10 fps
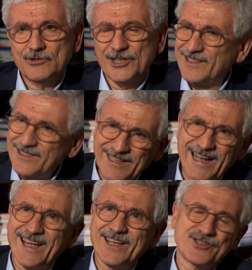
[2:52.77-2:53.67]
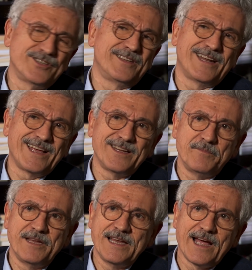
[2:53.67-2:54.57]
centinaia e centinaia di
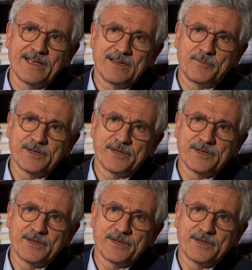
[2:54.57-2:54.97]
migliaia di